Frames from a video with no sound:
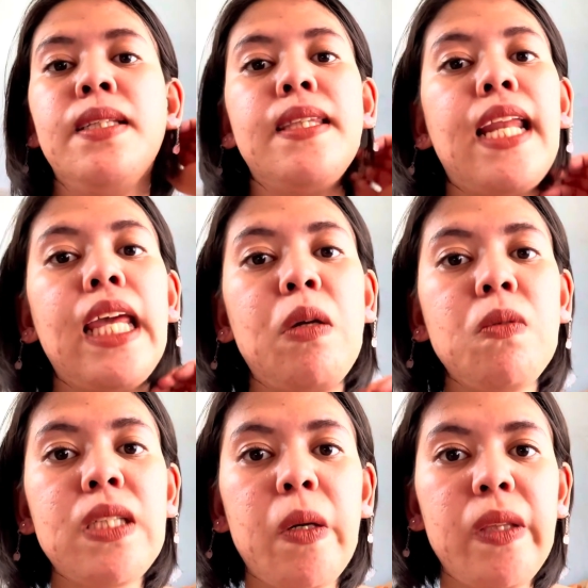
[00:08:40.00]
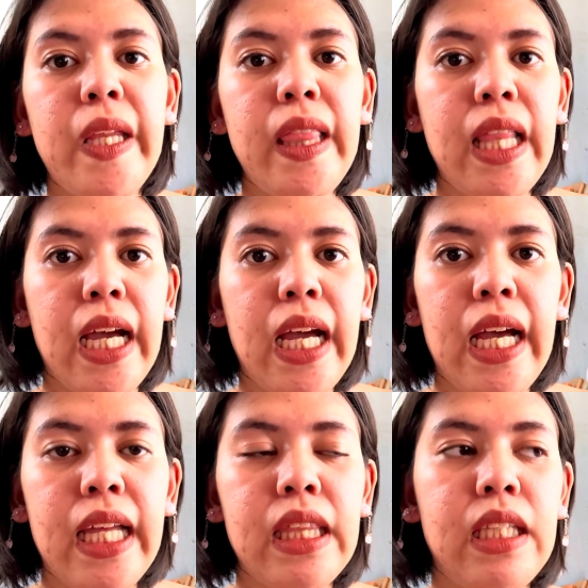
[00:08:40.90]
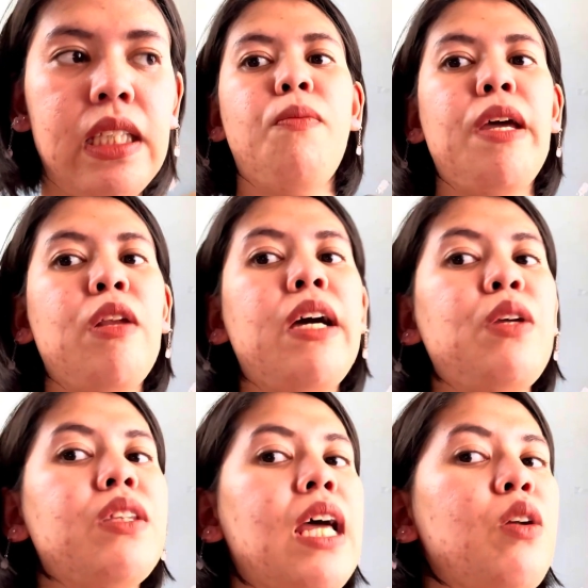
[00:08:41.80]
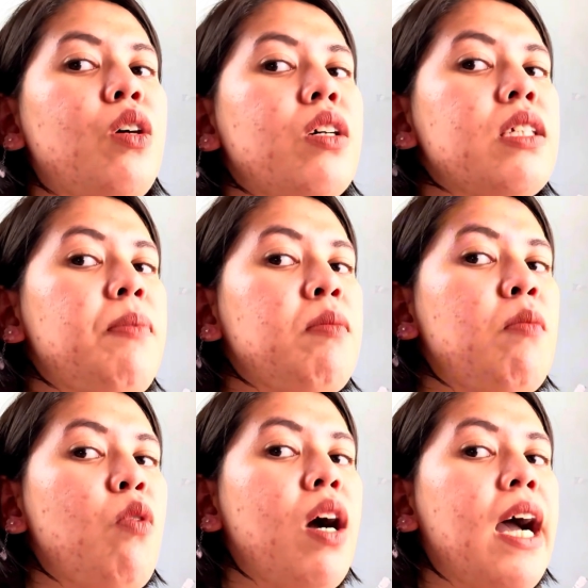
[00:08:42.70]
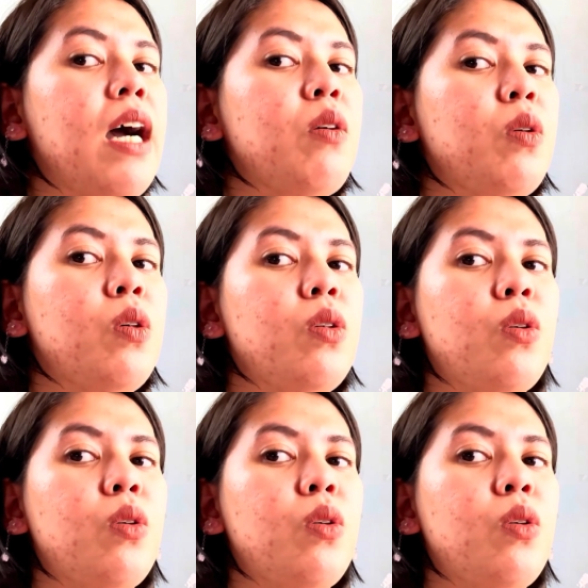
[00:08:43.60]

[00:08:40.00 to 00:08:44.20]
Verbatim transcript: try kong sagutin lahat. Kung meron kayong tanong sa pagmumukha ko,